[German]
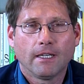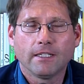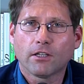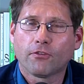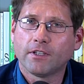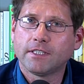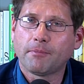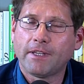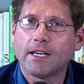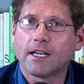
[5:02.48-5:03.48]
ist auch von
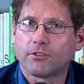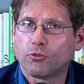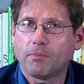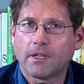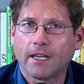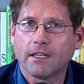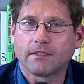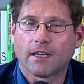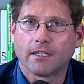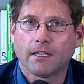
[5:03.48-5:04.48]
diesem Lehrer so
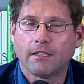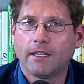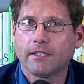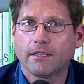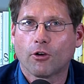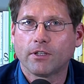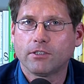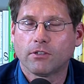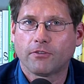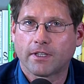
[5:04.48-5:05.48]
angetan. Der lehrt auch
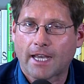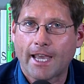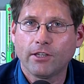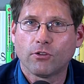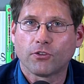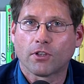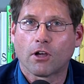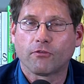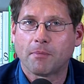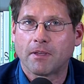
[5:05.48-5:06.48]
nicht nur Verteidigung, sondern
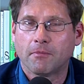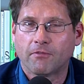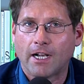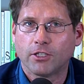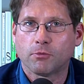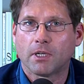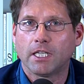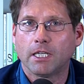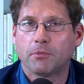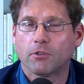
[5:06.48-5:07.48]
auch, wie man im Wald
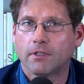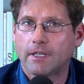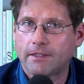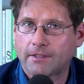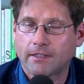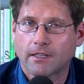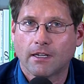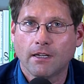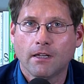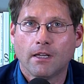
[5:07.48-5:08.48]
überlebt und
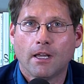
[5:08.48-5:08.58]
etc.